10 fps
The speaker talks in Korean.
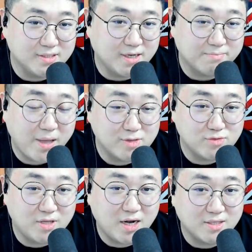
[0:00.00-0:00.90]
그냥 팽수
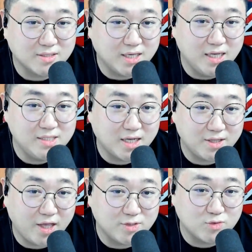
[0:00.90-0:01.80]
따라는 게이 새끼
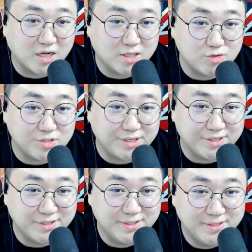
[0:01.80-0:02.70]
대조 강퇴해주세요